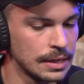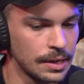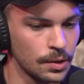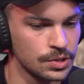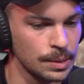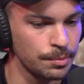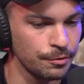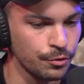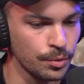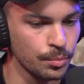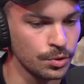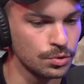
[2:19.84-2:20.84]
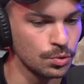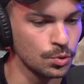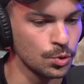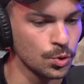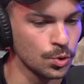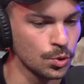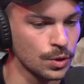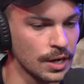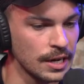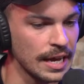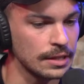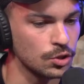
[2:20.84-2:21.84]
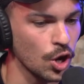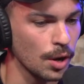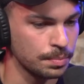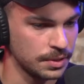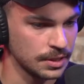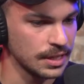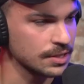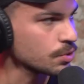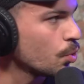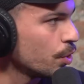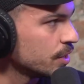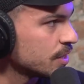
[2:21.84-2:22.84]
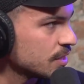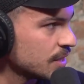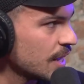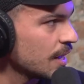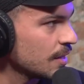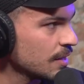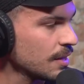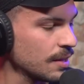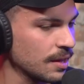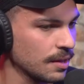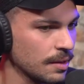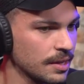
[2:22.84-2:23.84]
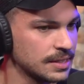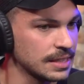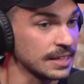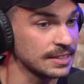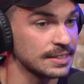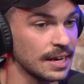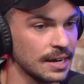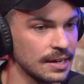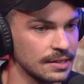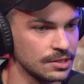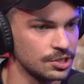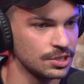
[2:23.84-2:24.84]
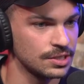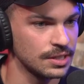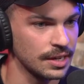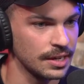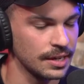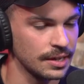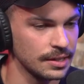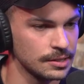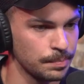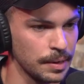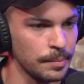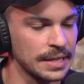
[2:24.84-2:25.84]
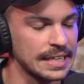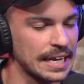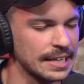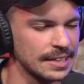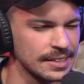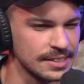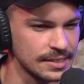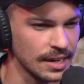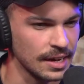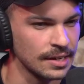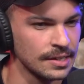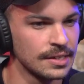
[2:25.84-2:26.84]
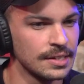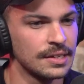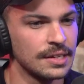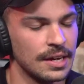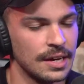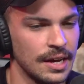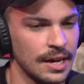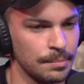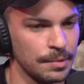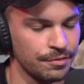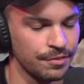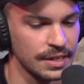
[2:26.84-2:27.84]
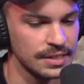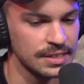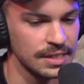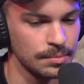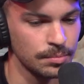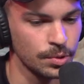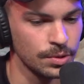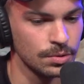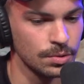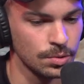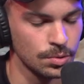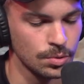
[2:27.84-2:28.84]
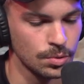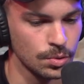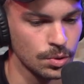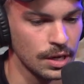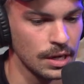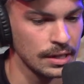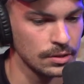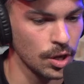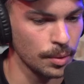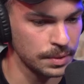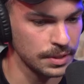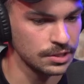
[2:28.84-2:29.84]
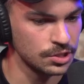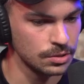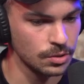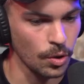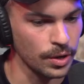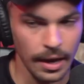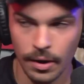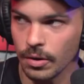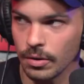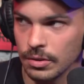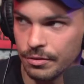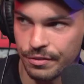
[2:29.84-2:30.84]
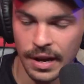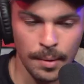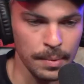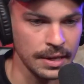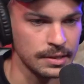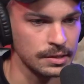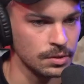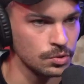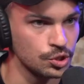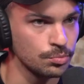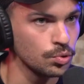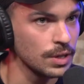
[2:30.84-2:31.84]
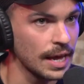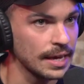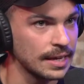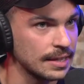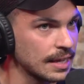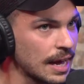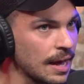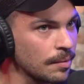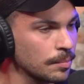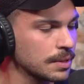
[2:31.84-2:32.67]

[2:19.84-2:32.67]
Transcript: eu sempre fui muito early adopter das coisas, né? Esse lance da, de ser experimentalista é, me fez ser muito early adopter de qualquer ferramenta. Então, de moleque lá,